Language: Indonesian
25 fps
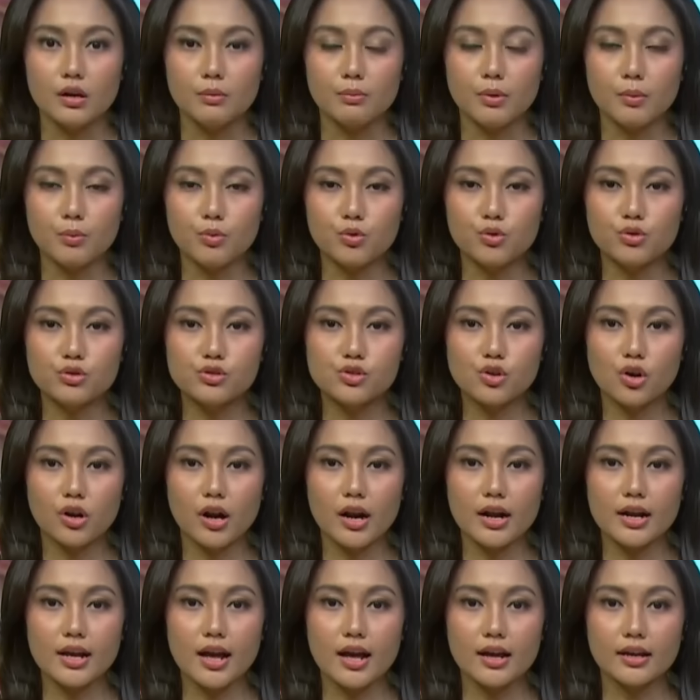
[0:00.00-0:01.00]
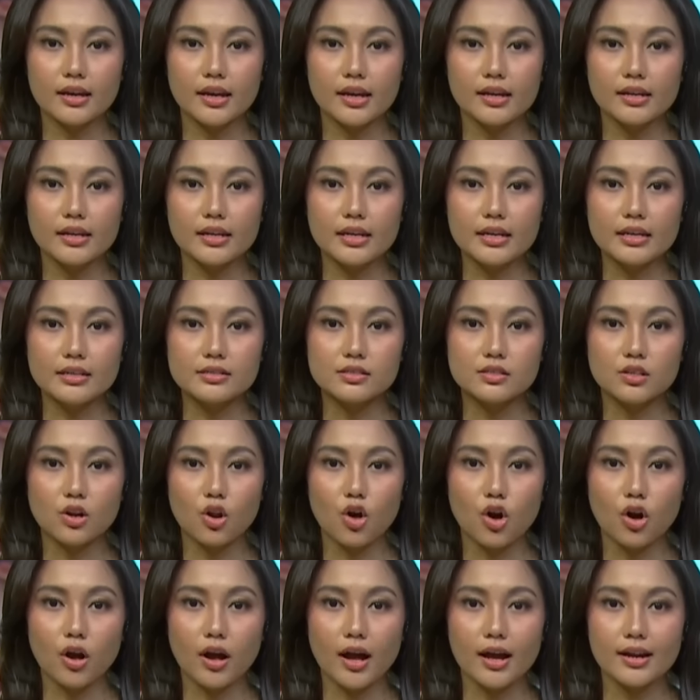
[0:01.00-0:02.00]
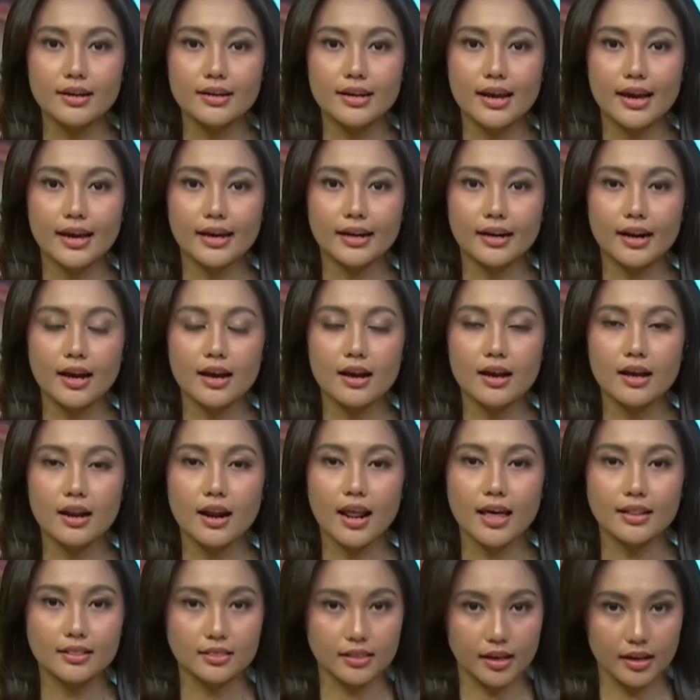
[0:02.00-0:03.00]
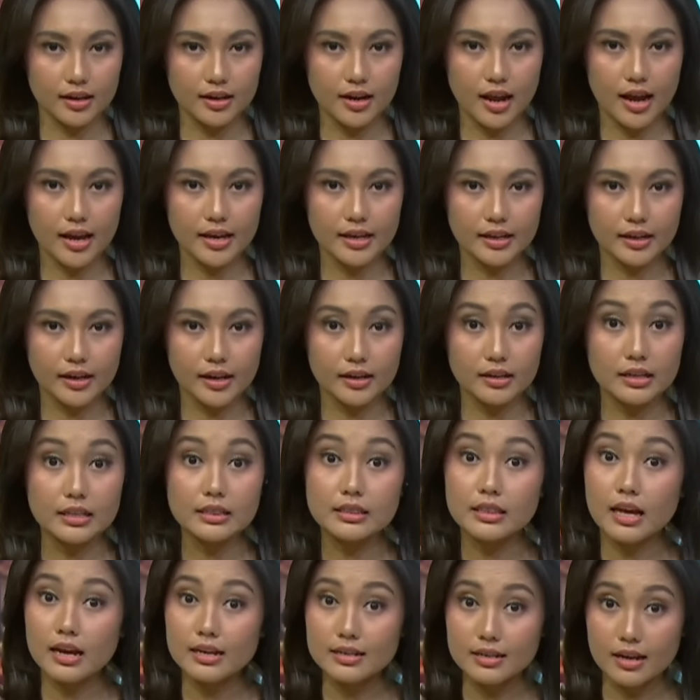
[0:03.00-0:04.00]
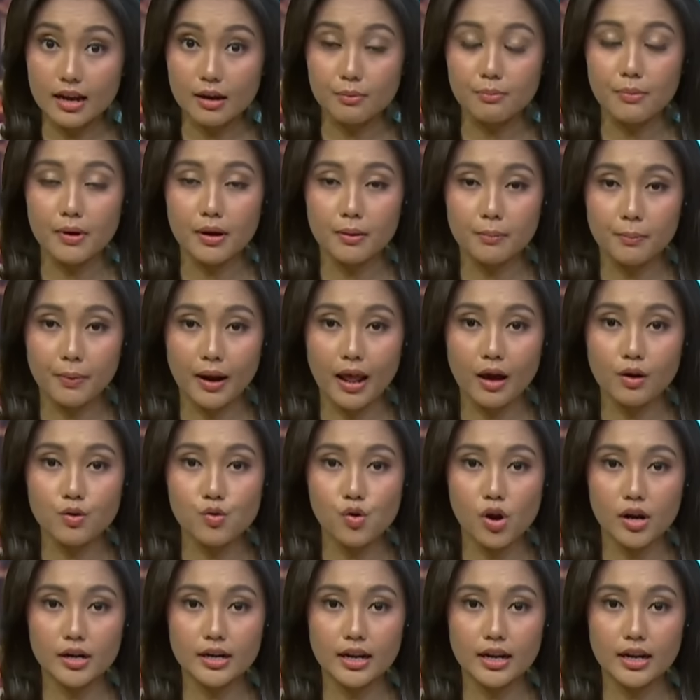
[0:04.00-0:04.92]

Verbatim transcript: Pembunuh seorang kakek di selokan daerah Klaten akhirnya ditangkap. Pelaku